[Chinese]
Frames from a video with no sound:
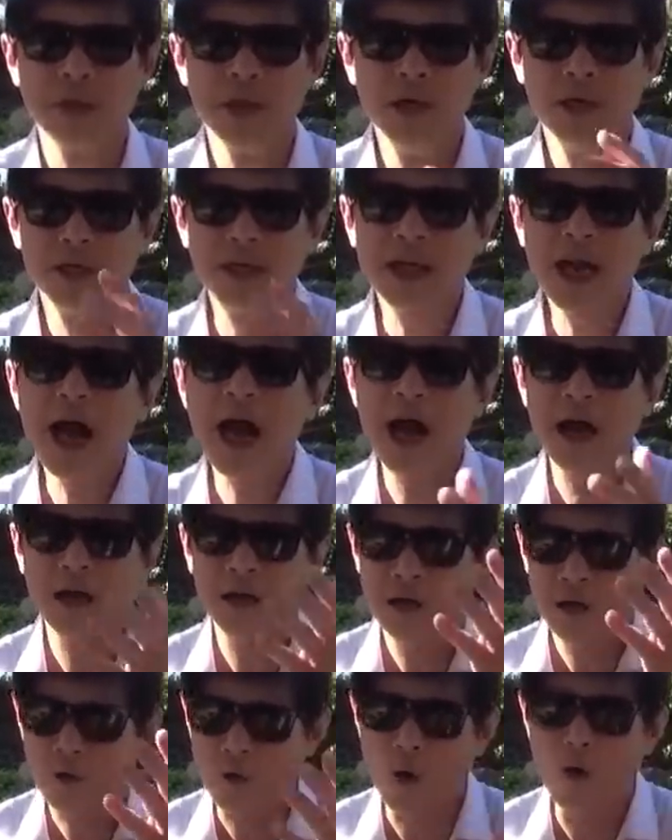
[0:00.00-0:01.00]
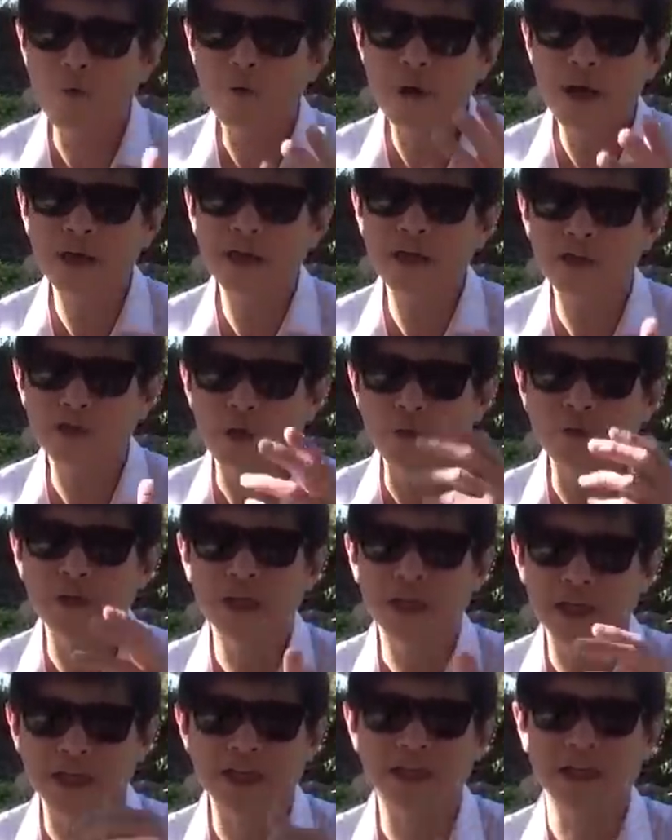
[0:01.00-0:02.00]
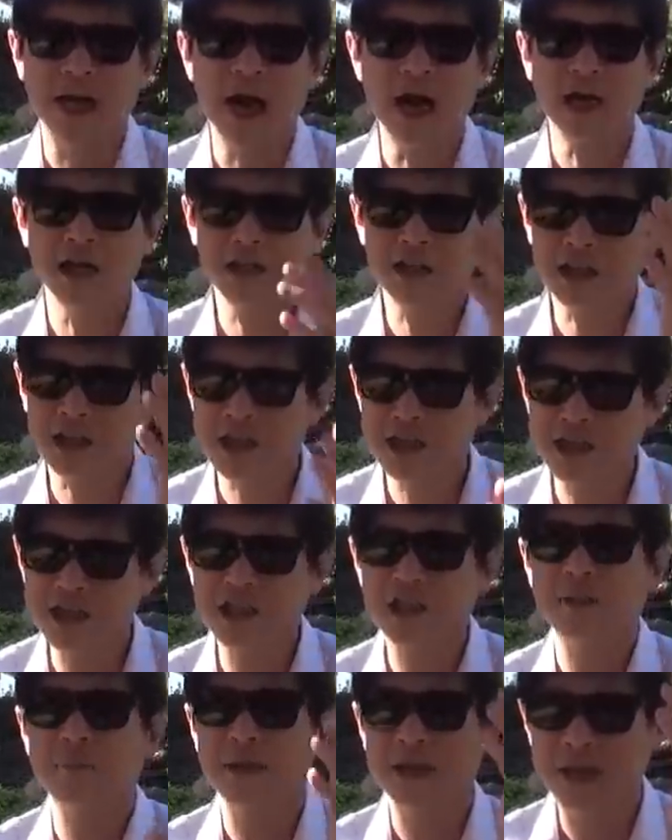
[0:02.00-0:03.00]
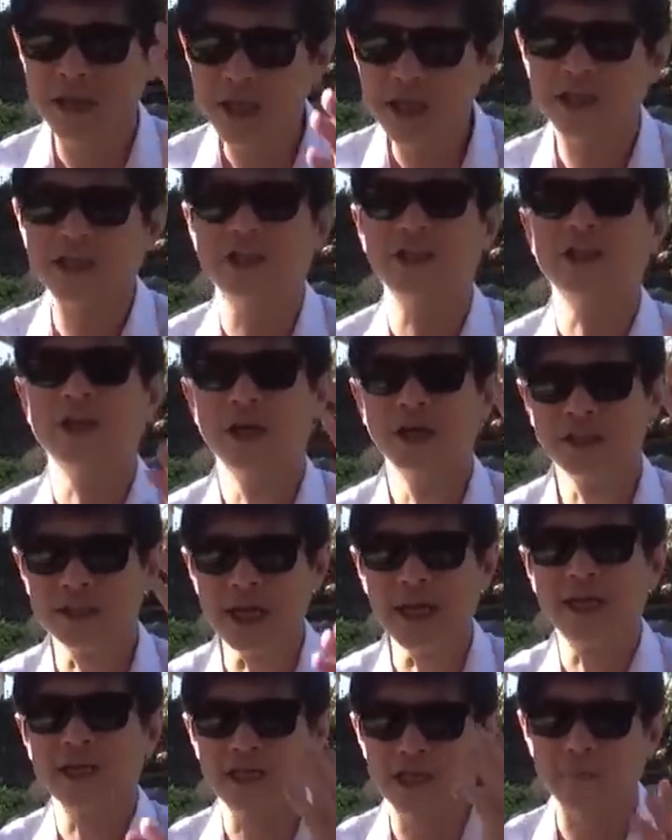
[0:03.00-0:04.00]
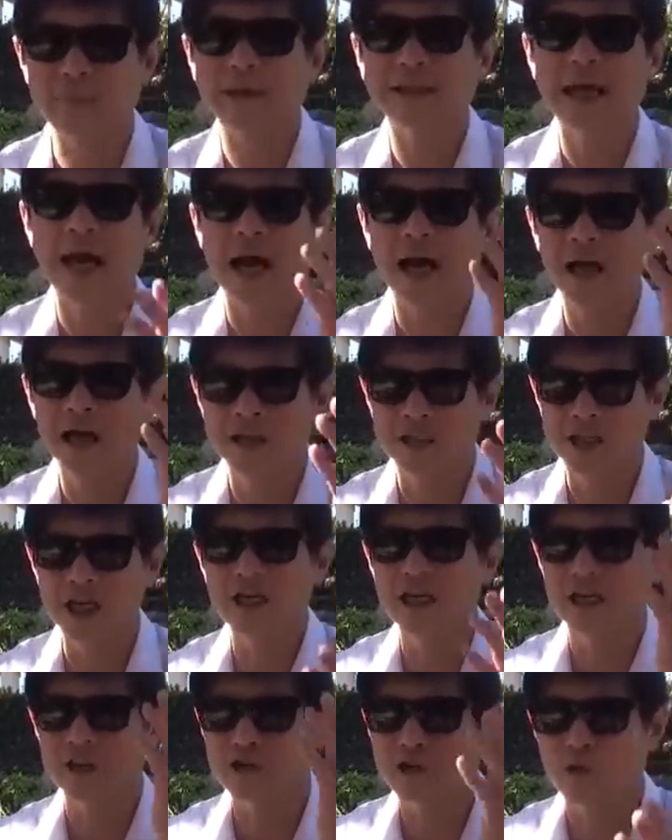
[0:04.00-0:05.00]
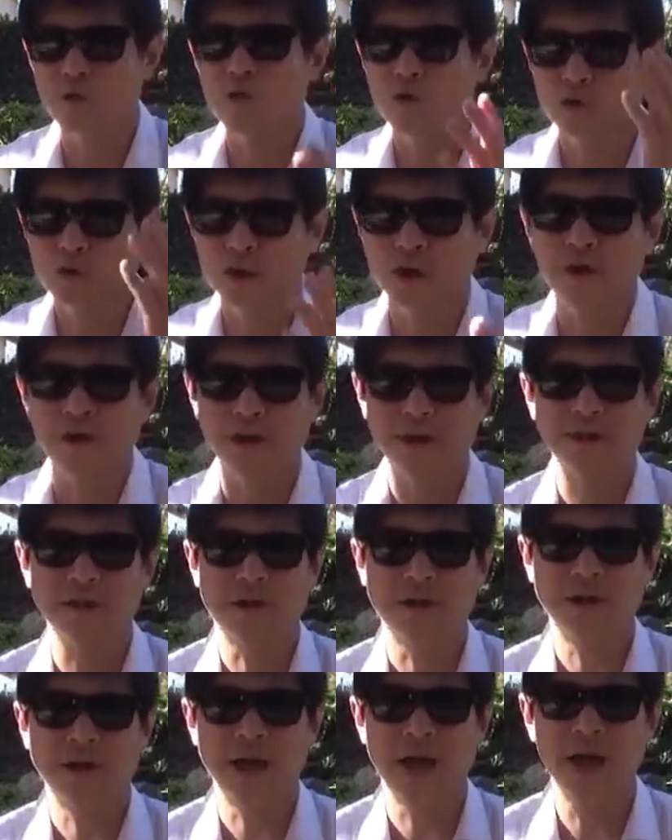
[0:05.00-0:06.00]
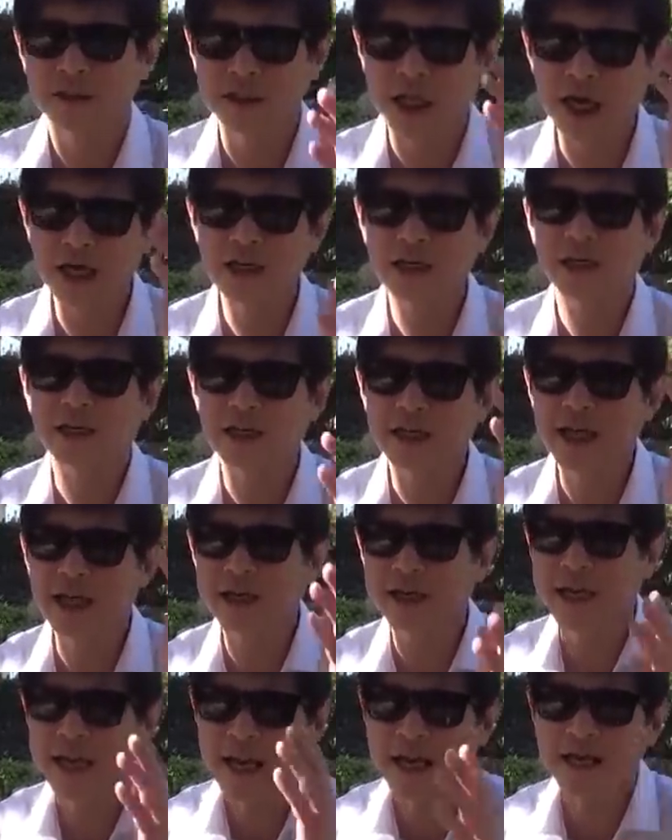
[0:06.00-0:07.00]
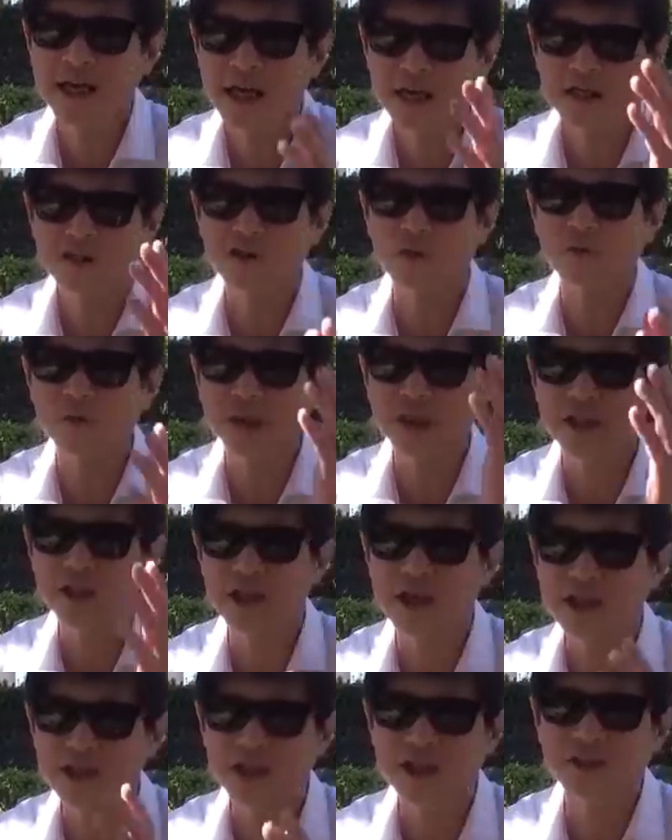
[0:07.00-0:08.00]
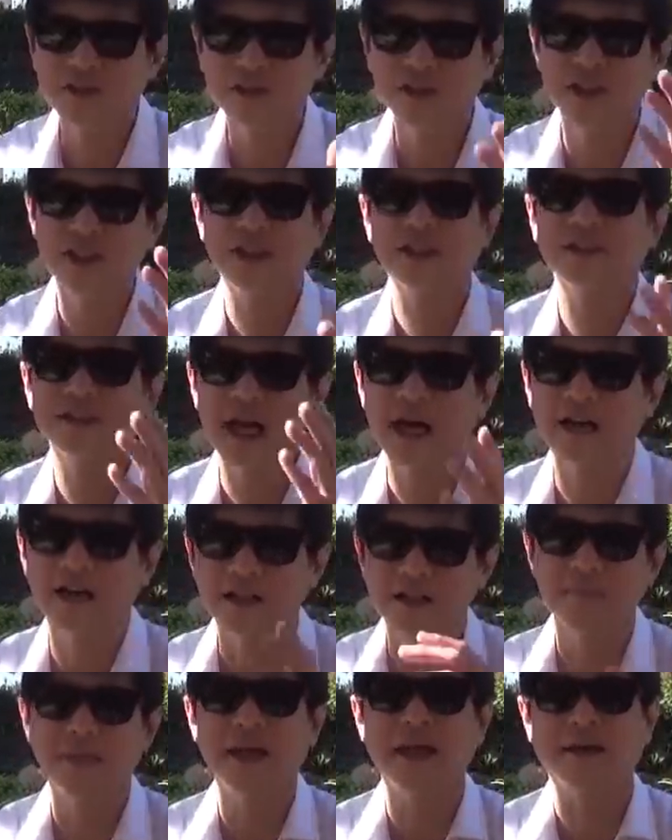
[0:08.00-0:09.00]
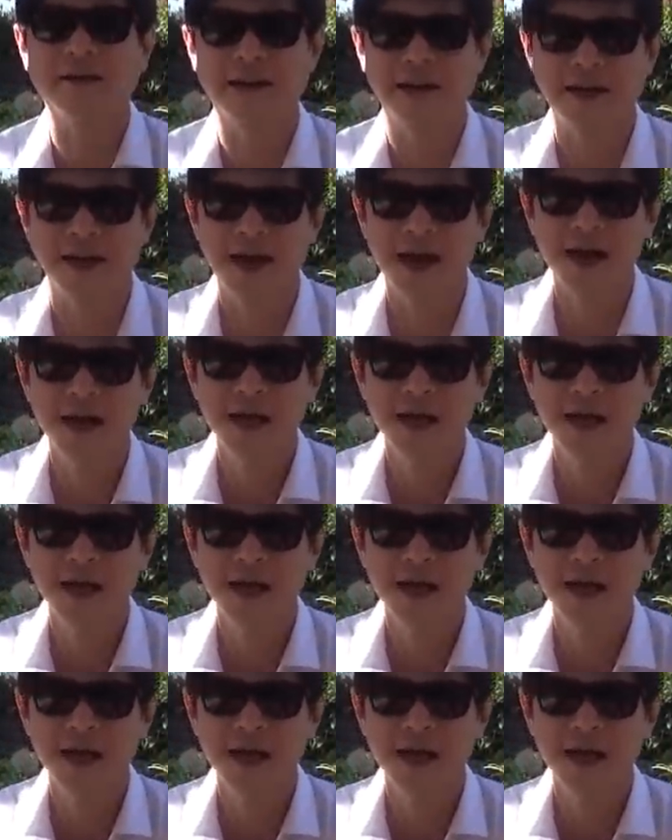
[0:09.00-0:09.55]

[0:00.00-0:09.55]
你看，国务院的总理李克强是跟习近平一起在十八大。接任中共最高领导人的，但是李克强连任的总理的任期都已经当了他们两年了。